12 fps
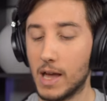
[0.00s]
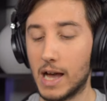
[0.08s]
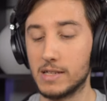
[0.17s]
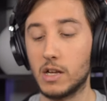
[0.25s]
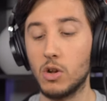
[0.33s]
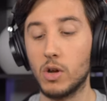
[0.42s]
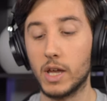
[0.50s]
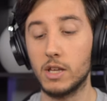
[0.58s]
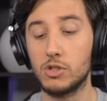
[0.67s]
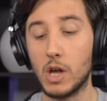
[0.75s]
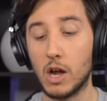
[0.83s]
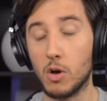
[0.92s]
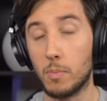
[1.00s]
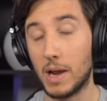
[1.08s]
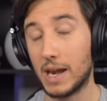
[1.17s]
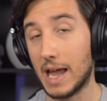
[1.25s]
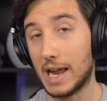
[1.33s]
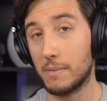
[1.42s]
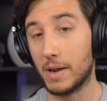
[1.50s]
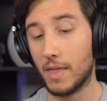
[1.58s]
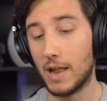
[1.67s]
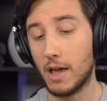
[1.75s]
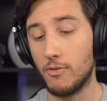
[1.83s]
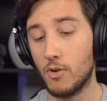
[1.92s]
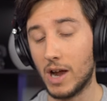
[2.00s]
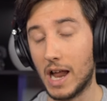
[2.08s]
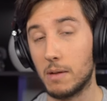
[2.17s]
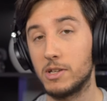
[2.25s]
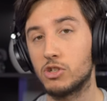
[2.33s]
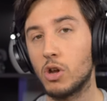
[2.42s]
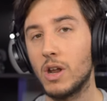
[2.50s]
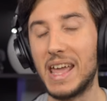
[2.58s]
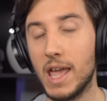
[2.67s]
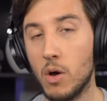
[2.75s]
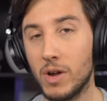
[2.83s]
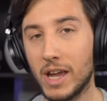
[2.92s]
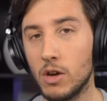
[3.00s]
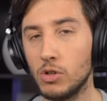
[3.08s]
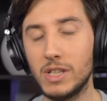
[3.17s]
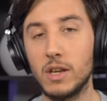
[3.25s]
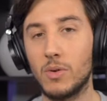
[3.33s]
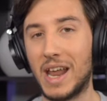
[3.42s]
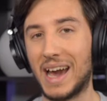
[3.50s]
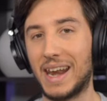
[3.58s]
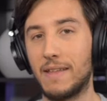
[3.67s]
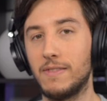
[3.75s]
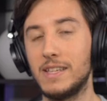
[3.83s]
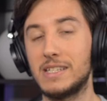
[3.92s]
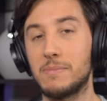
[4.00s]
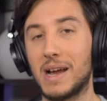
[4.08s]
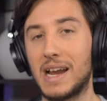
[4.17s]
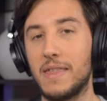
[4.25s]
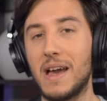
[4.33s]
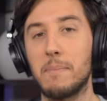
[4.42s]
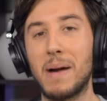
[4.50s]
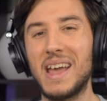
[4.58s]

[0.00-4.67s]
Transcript: Así que lo que he hecho es acoplar la cámara del iPhone al visor y aunque no tiene una grandísima calidad,